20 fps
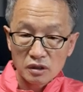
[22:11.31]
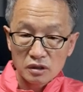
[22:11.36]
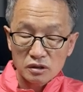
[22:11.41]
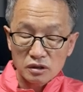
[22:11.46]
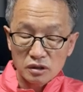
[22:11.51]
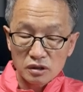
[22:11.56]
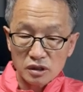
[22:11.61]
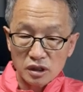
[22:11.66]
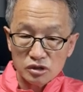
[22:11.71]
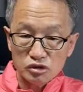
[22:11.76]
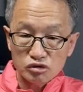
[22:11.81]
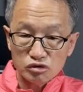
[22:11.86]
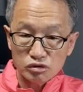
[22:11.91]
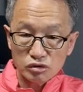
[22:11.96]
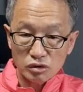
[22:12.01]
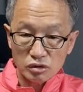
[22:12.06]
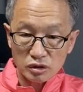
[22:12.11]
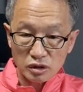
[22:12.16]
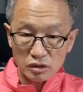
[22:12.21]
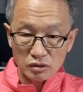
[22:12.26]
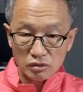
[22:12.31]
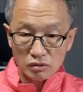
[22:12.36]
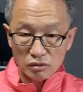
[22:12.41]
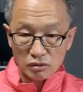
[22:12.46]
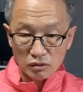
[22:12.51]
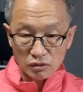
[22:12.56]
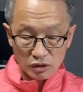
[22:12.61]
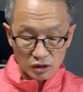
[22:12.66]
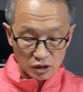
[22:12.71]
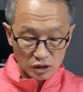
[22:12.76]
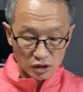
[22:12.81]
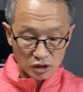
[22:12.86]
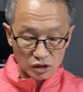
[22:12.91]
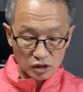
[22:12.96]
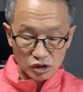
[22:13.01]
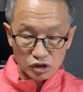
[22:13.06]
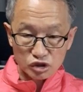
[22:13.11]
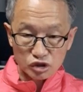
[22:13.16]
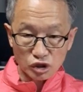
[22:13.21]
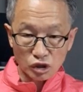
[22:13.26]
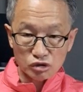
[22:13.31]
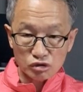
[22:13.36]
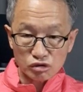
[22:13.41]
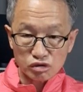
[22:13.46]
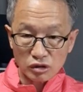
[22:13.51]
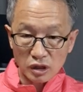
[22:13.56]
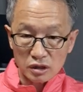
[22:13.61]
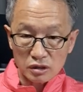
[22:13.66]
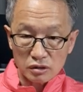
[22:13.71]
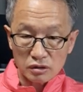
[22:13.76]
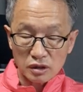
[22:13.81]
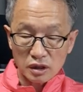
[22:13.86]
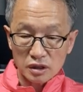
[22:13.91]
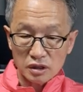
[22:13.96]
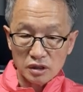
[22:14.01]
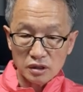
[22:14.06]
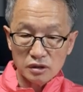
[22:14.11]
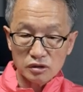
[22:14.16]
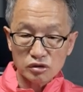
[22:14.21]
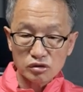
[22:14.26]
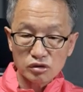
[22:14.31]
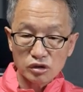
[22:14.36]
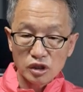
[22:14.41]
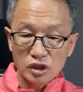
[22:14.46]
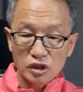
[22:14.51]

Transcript: 그러니까 6.25 때도 이 전투라든가 이,